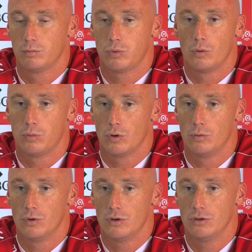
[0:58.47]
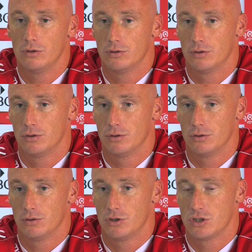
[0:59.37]
proprement.
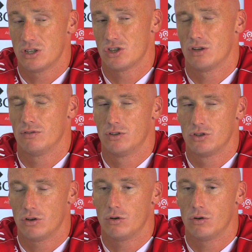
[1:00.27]
Euh, et ça, je l'avais déjà